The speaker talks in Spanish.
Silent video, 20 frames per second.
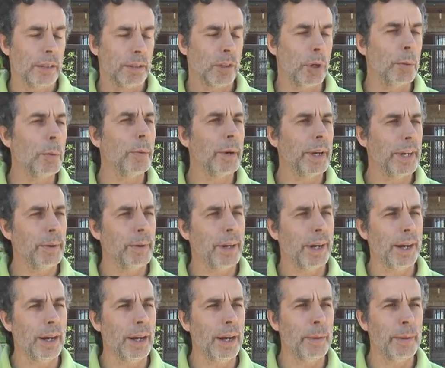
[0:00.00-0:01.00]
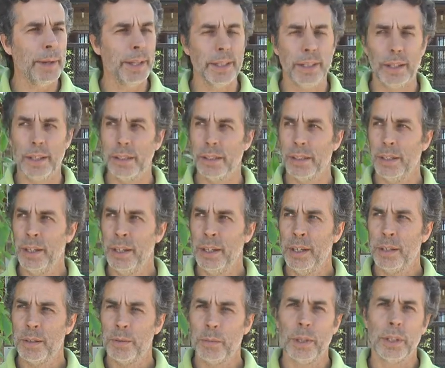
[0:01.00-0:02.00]
cómo van a bajar las ventas.
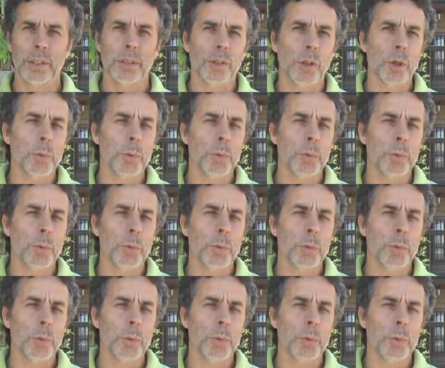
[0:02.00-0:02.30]
Bueno,